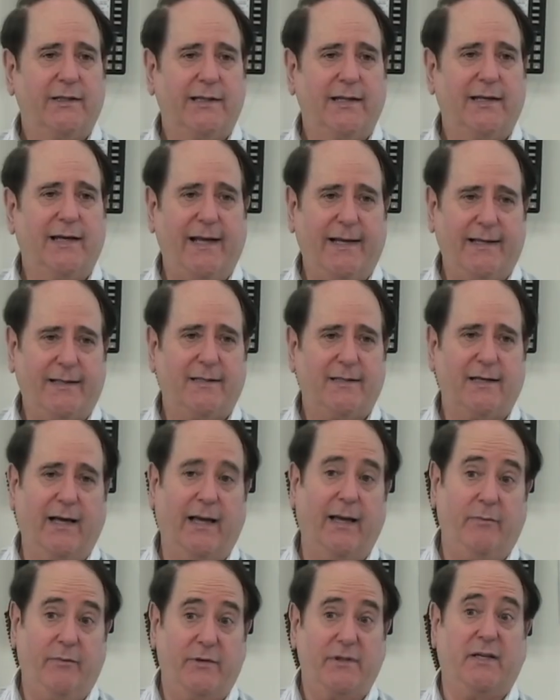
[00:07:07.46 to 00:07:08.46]
то
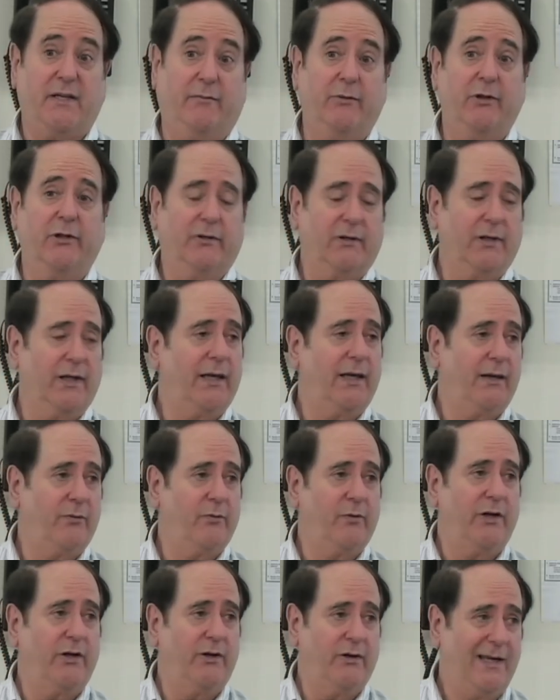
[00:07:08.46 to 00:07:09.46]
послушаться Бога в следующий
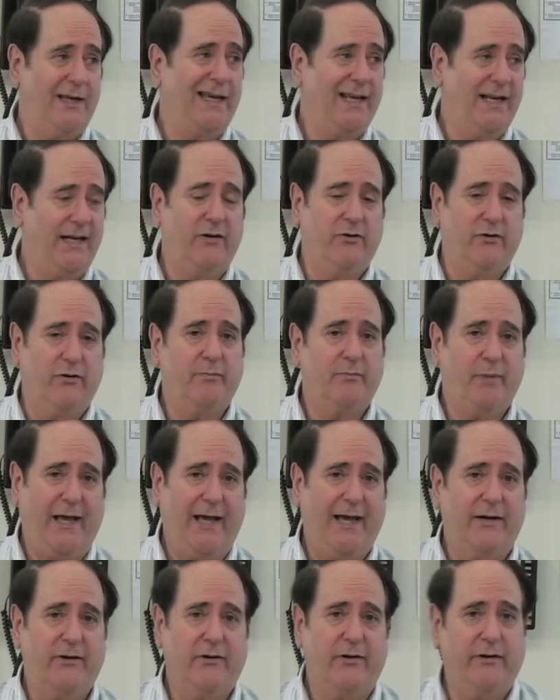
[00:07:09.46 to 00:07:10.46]
раз становится
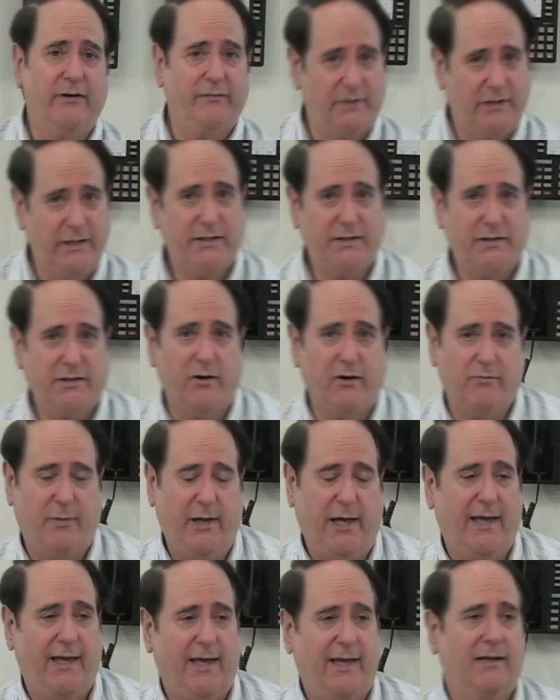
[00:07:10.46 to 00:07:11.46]
легче. И
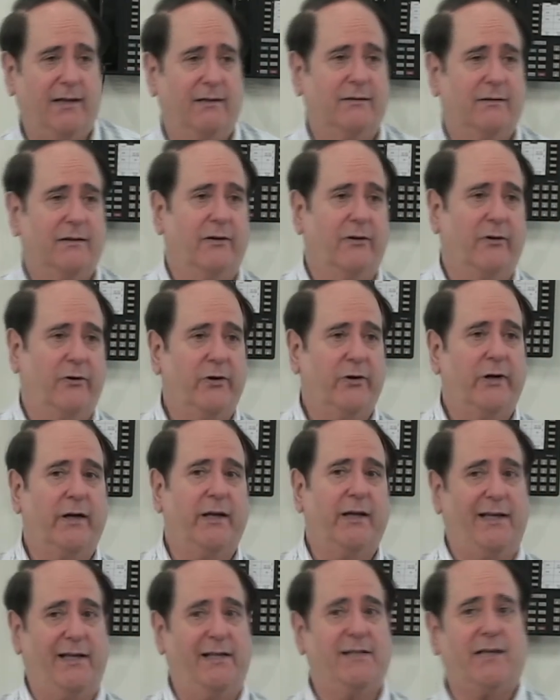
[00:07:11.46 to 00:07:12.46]
также верно и
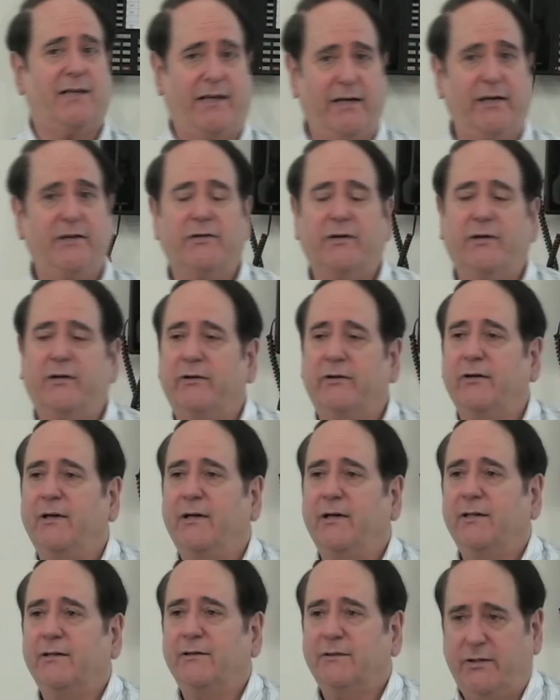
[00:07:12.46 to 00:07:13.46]
обратное.
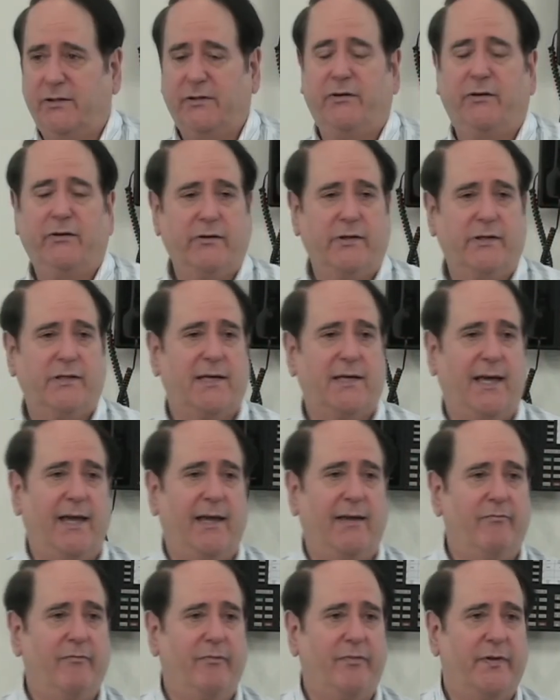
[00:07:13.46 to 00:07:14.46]
Если мы
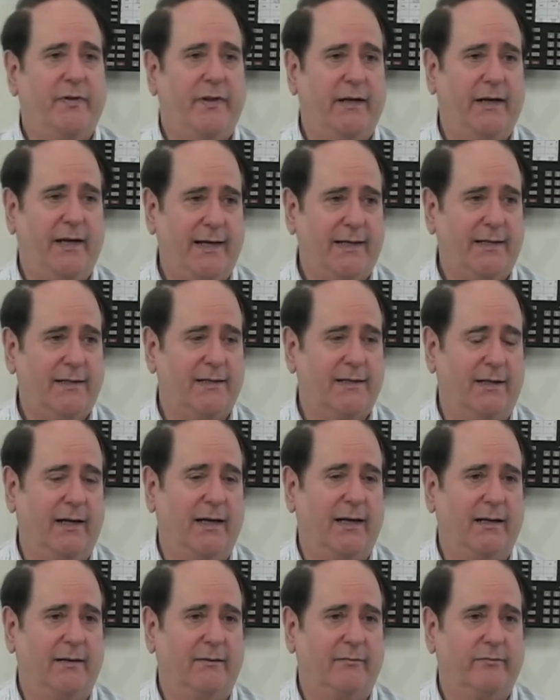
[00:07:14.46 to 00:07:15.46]
непослушны Богу,
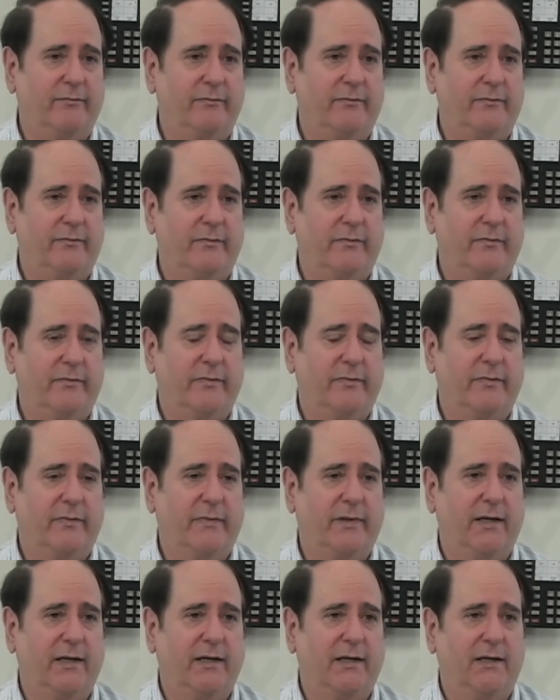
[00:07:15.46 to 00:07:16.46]
то в следующий
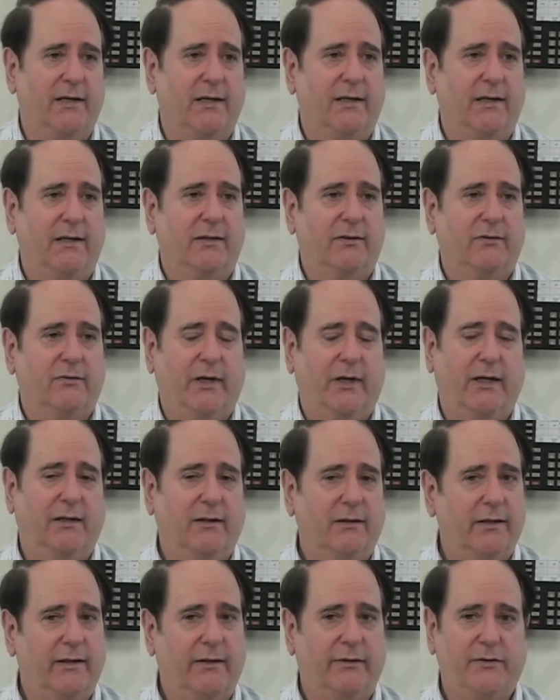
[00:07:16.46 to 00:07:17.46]
раз проявить
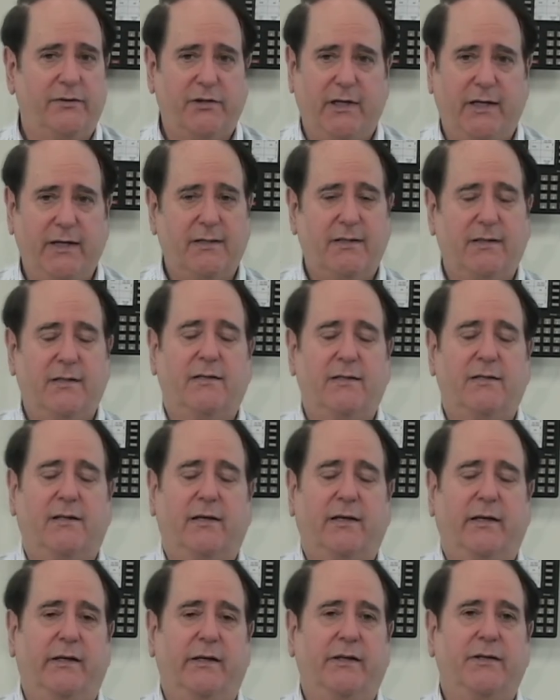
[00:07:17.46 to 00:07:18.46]
непослушание будет проще.